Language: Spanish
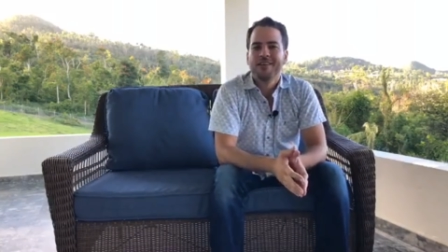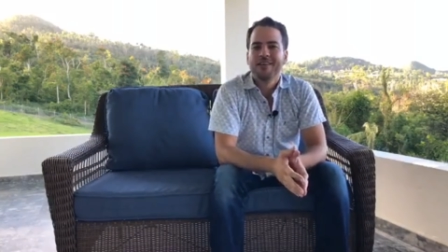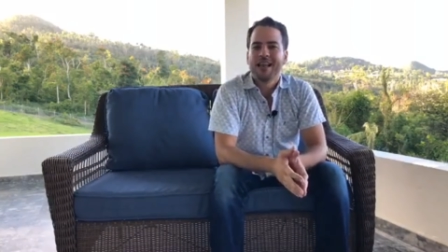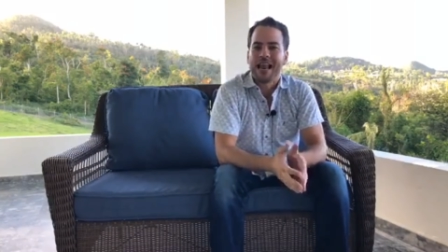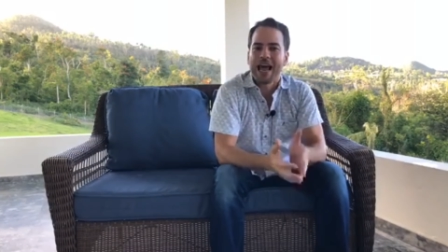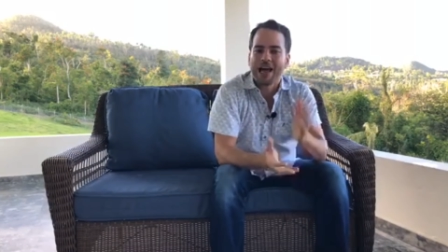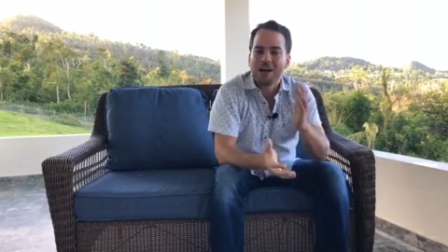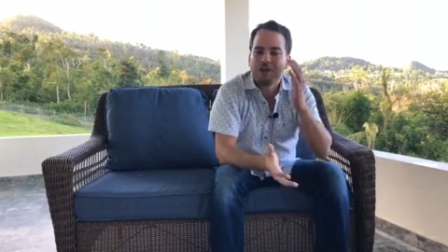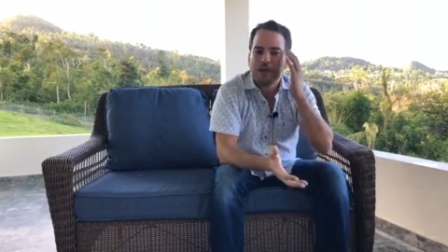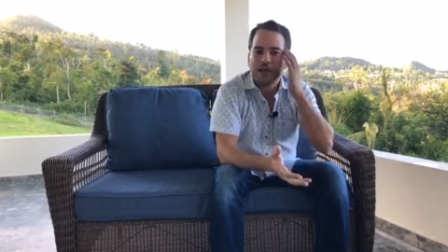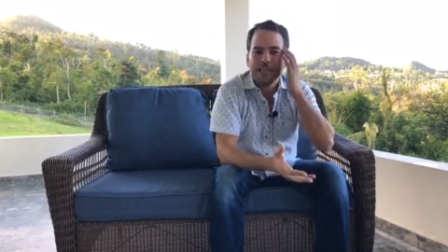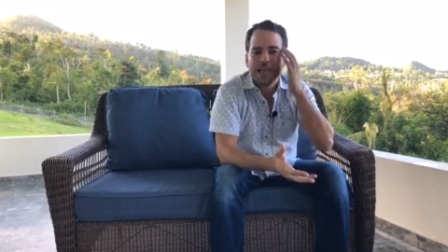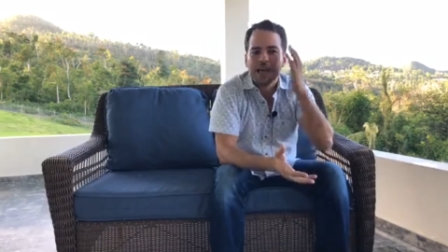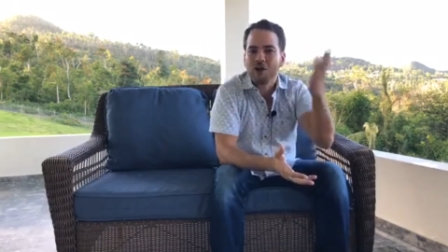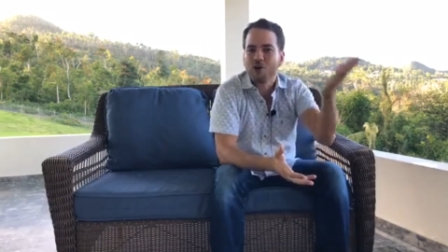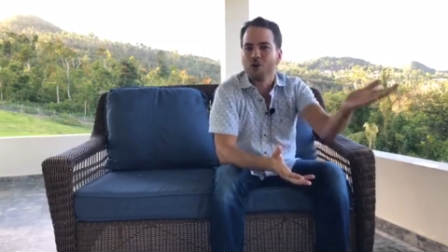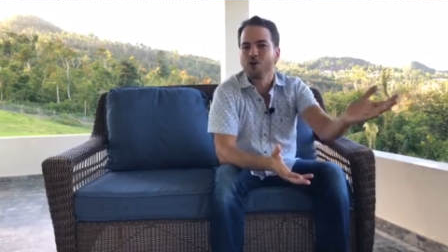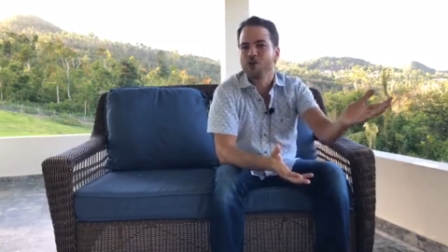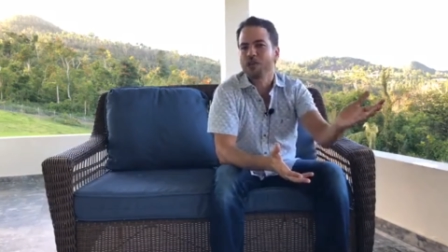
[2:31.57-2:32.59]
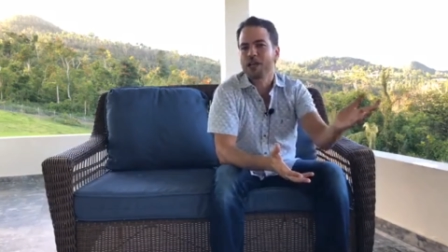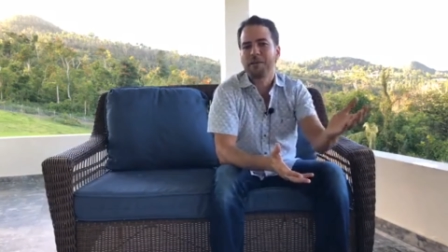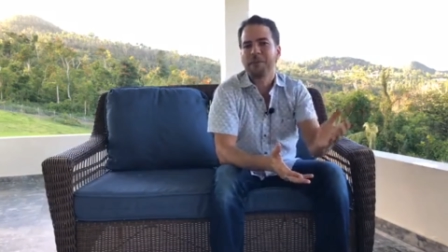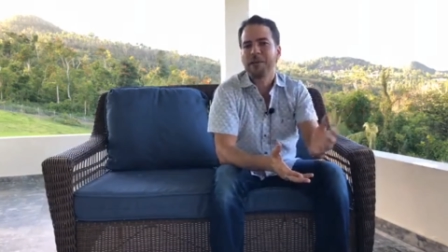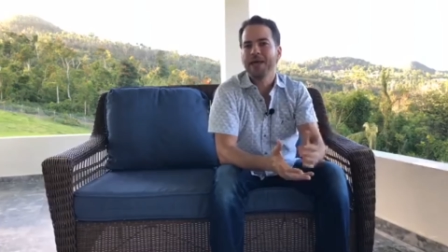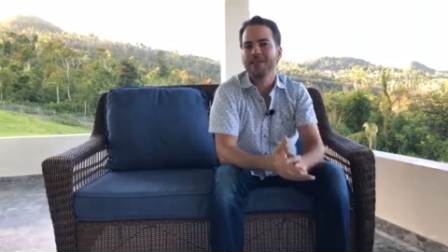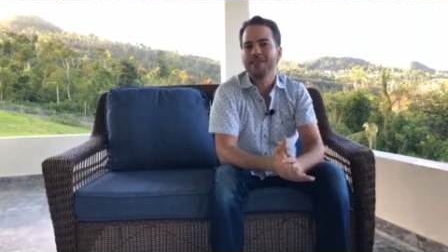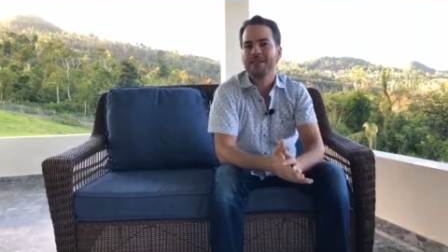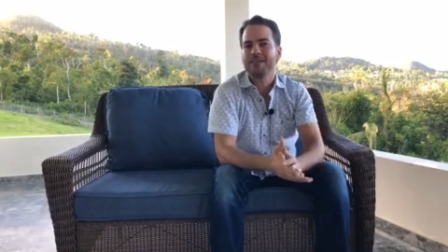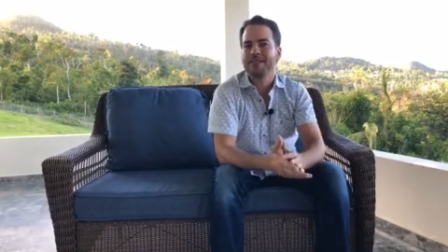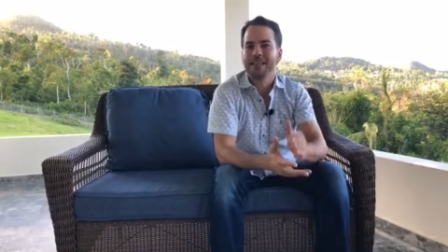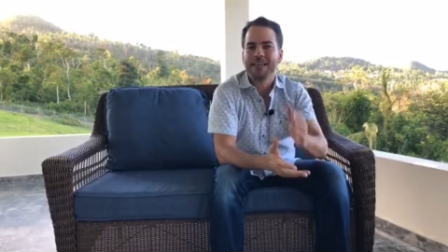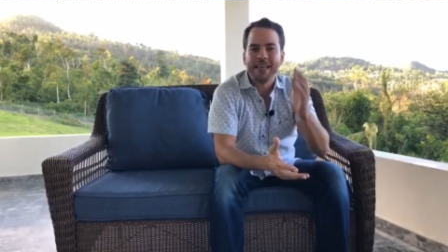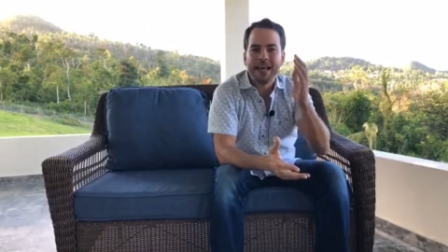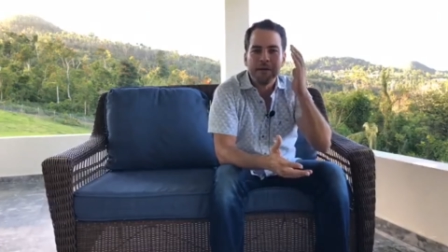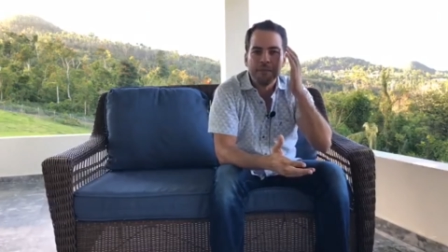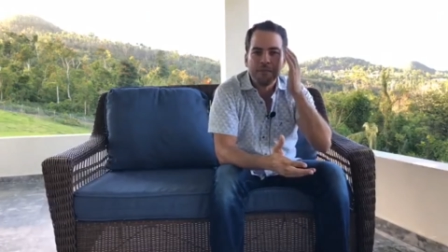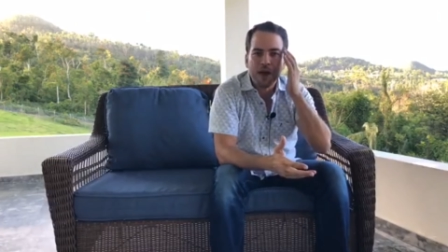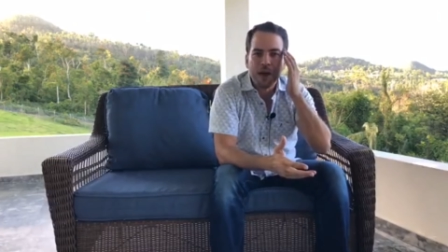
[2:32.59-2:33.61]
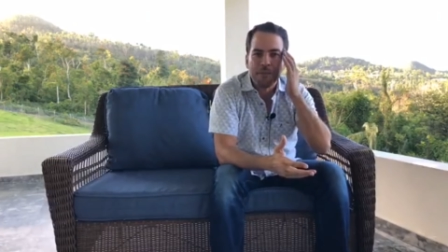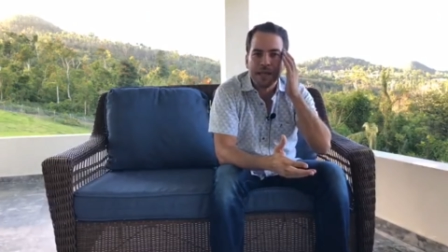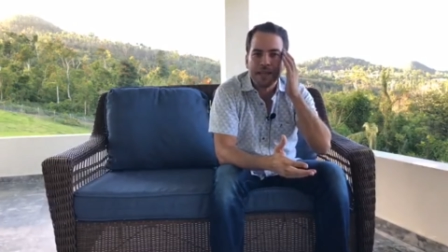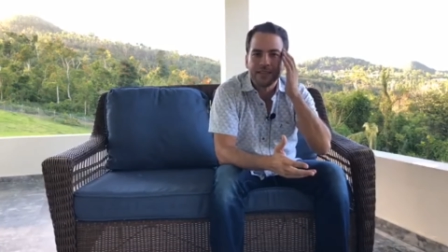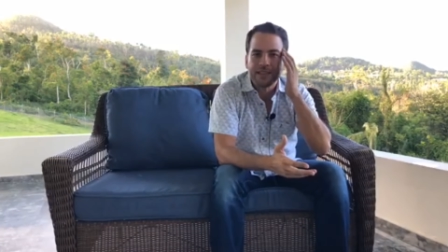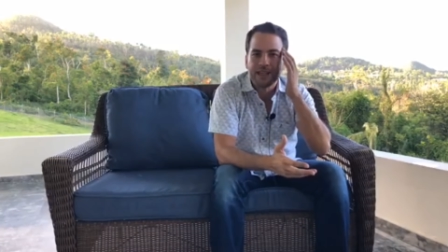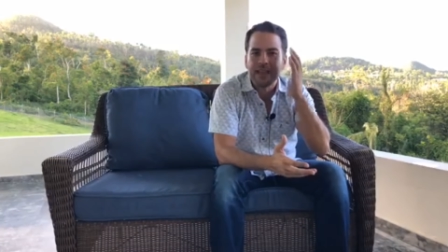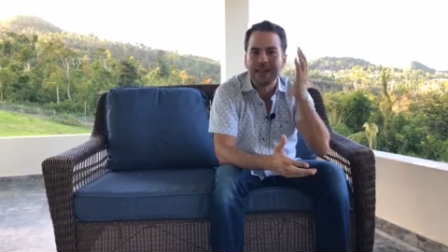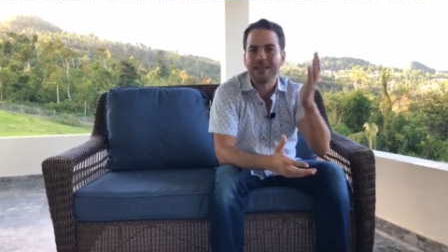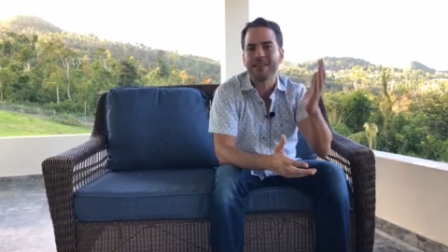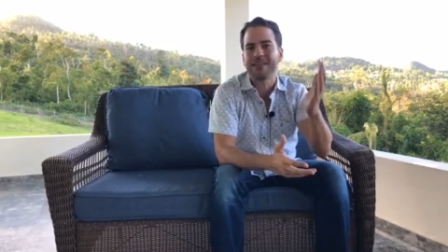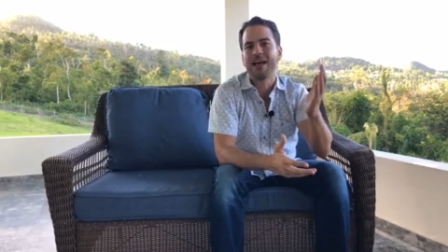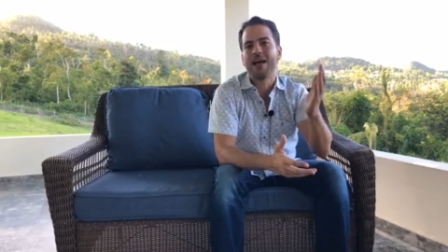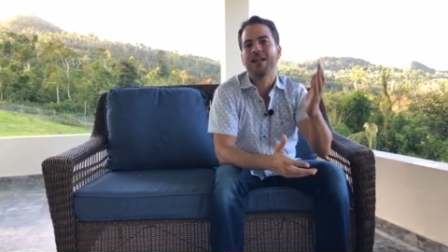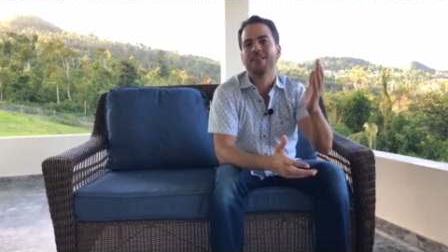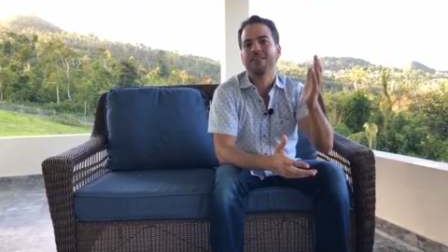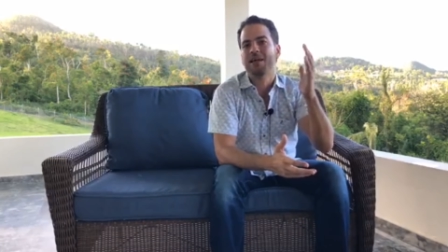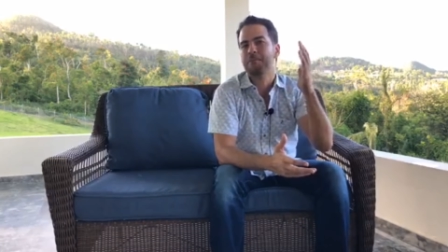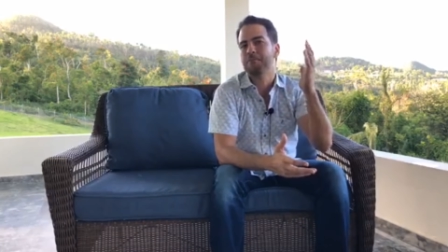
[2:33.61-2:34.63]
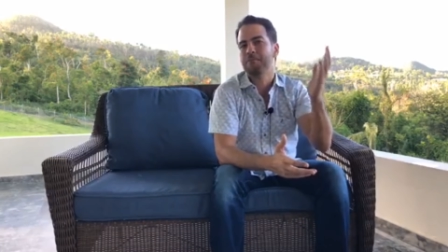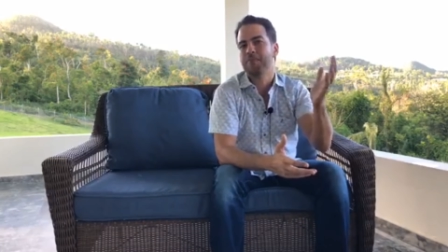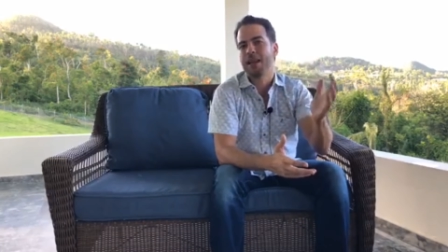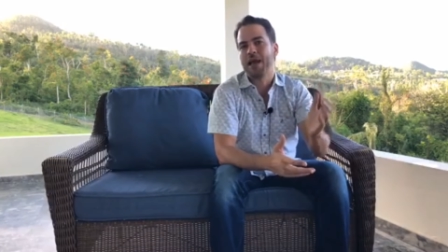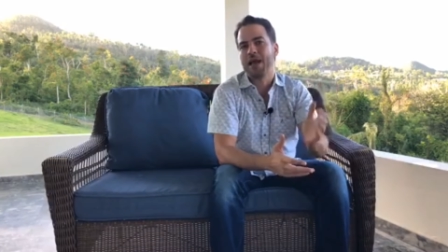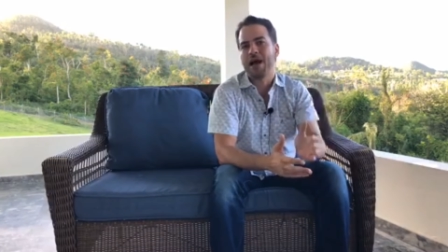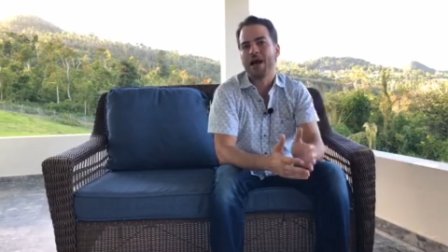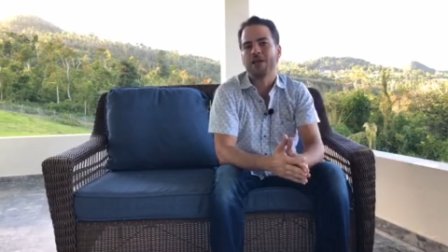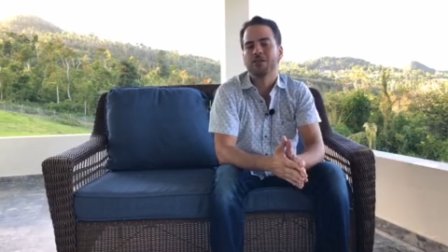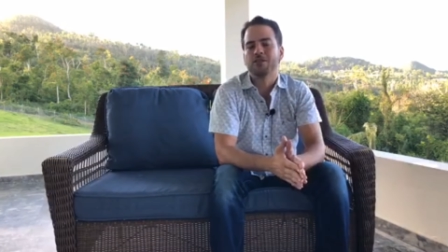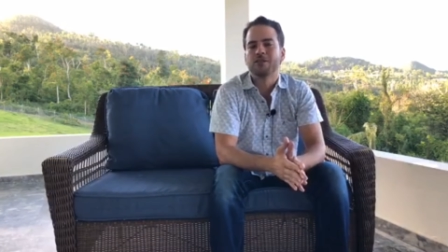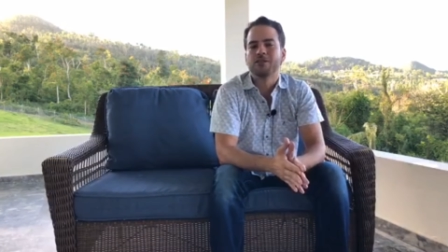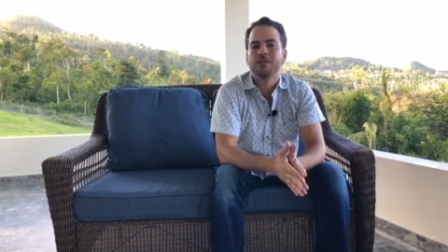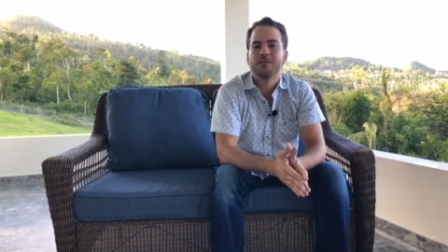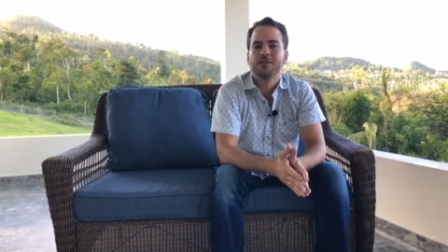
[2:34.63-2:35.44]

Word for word: Claro, venía con otro ambiente tenía una mentalidad de empleado.